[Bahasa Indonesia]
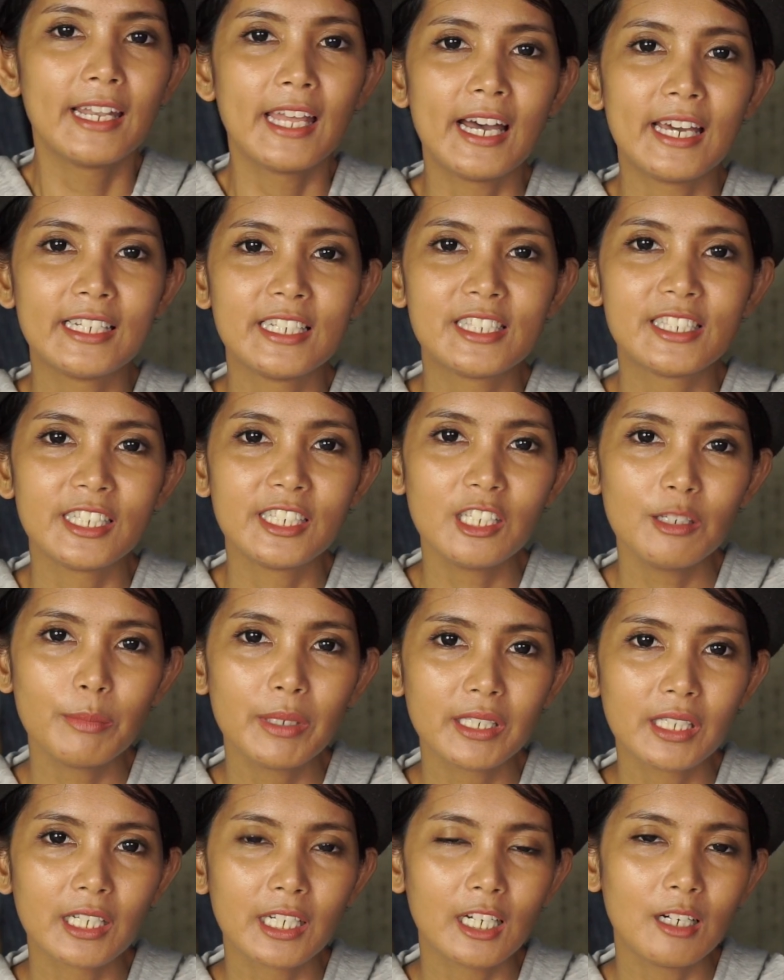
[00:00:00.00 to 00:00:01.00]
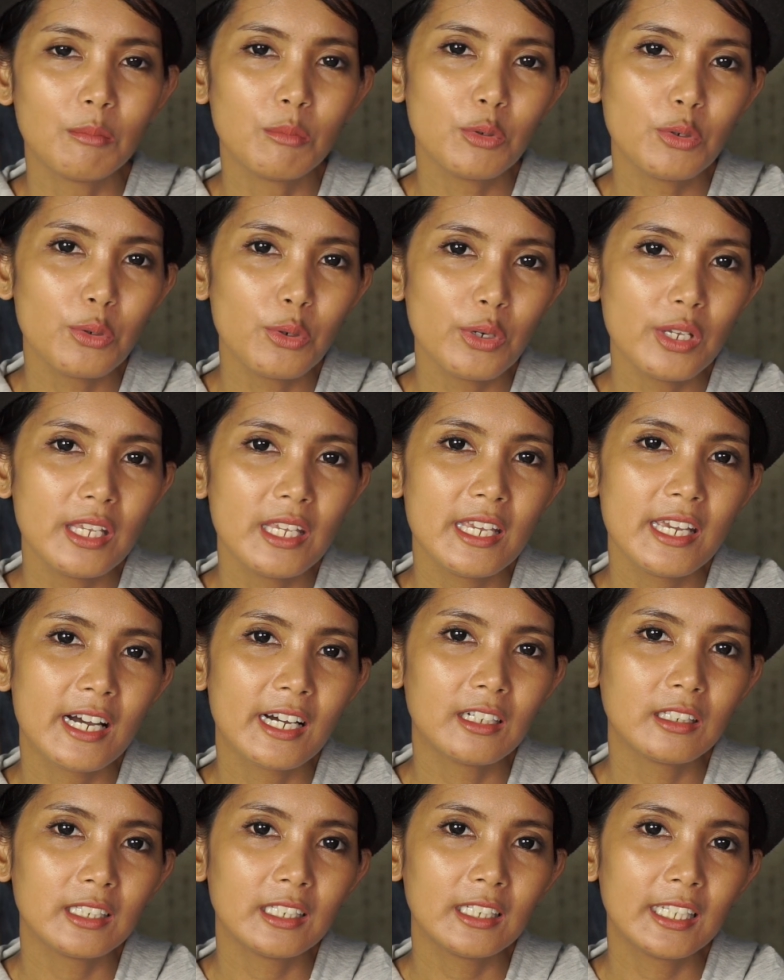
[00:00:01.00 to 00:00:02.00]
Nah, di sini bagi kamu
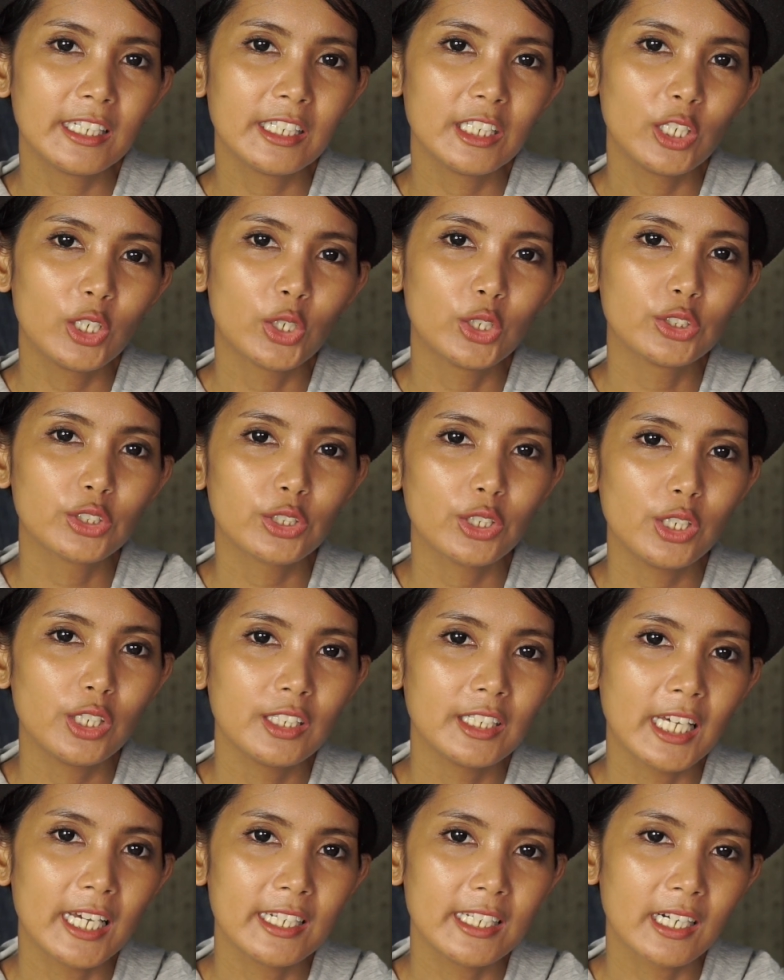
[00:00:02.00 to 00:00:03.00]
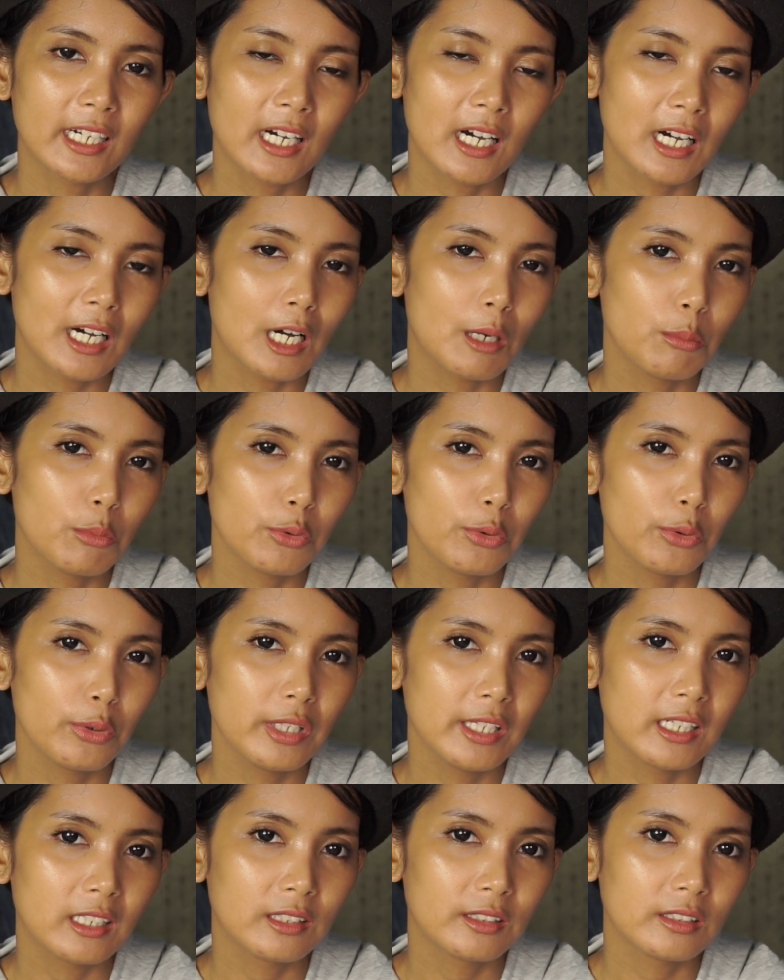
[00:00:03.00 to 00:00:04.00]
yang lagi nonton, adakah kamu
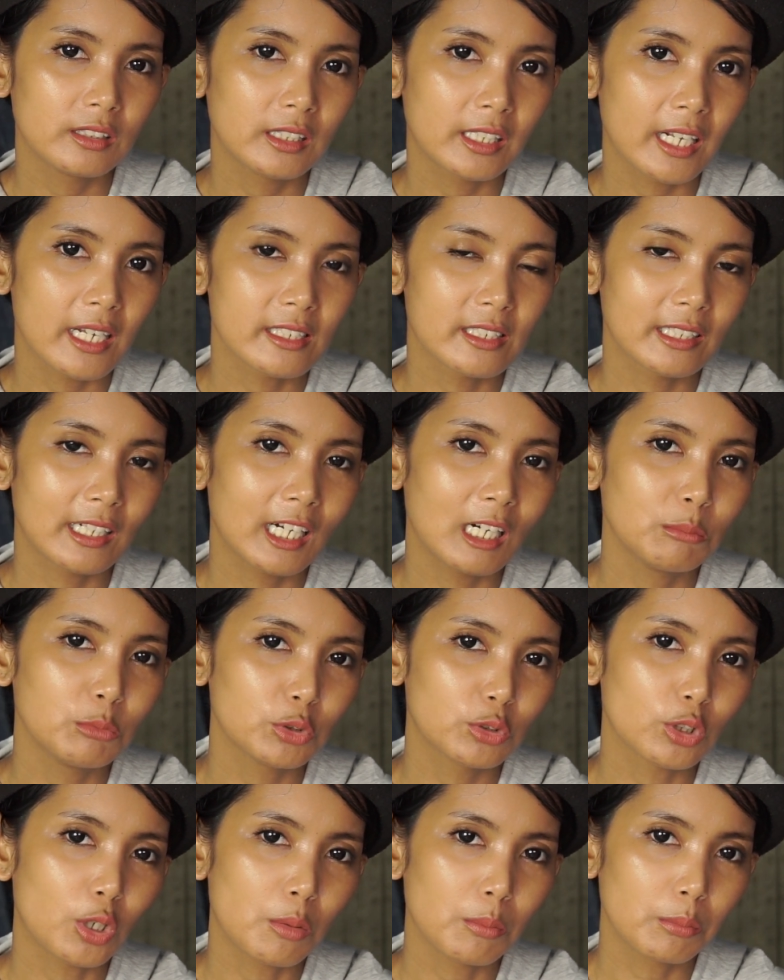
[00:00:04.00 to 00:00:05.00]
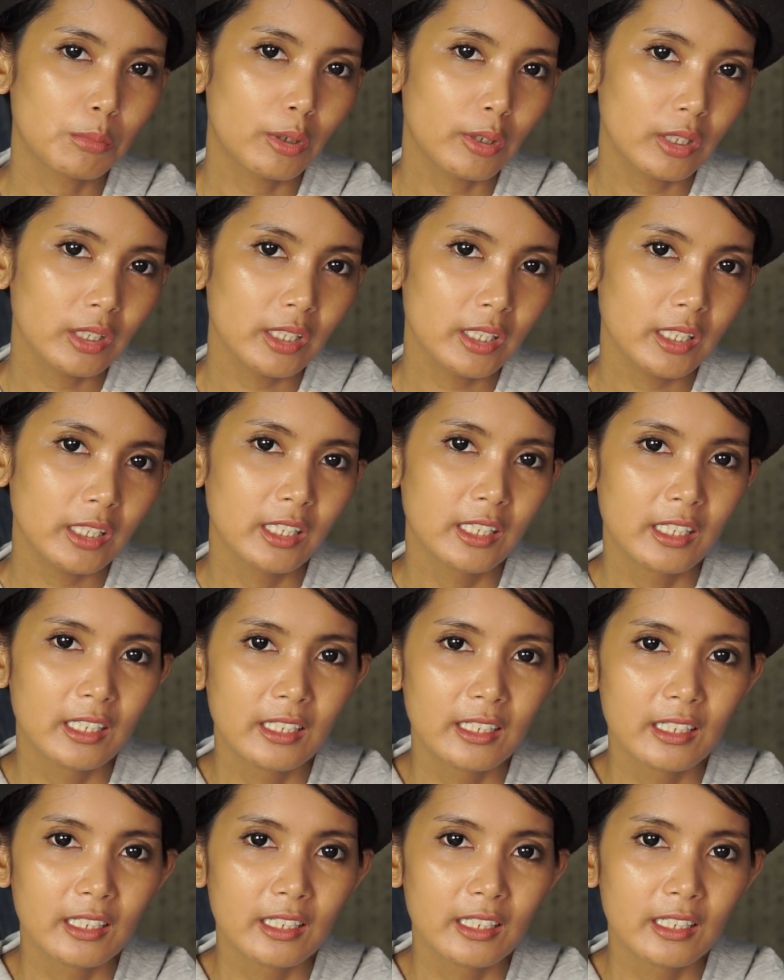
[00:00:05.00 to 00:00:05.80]
yang ngerasa kamu tomboy?